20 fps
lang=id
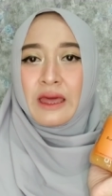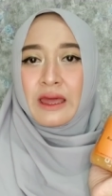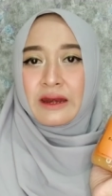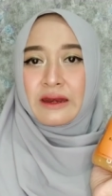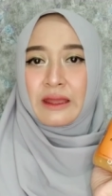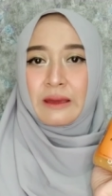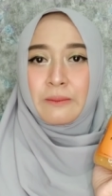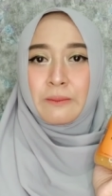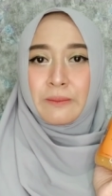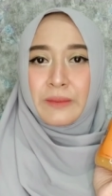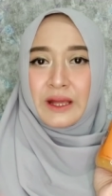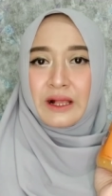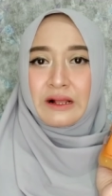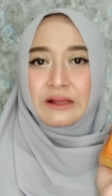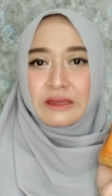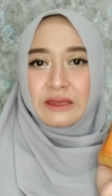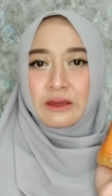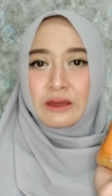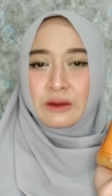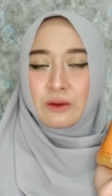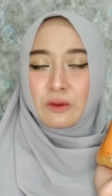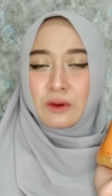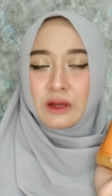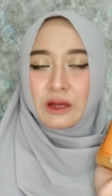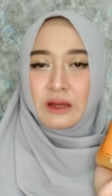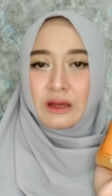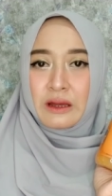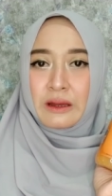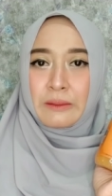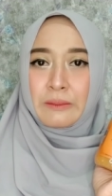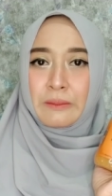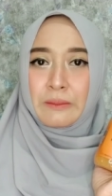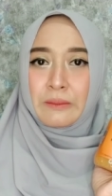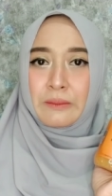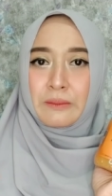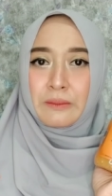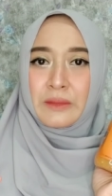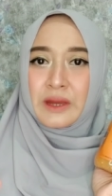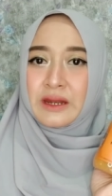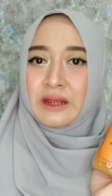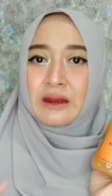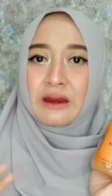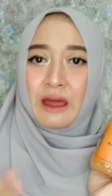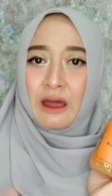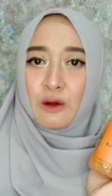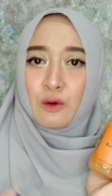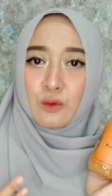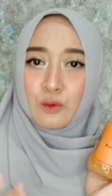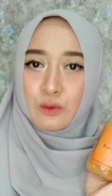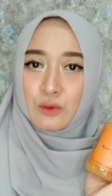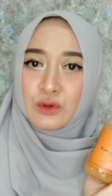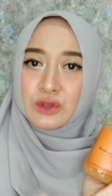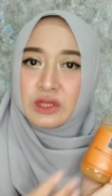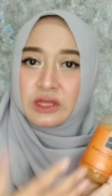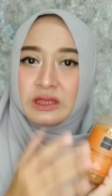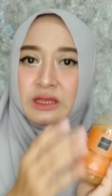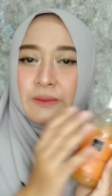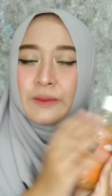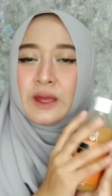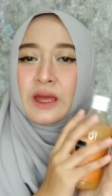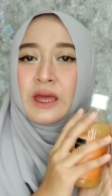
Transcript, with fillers: nempel di uh, badan aku tetap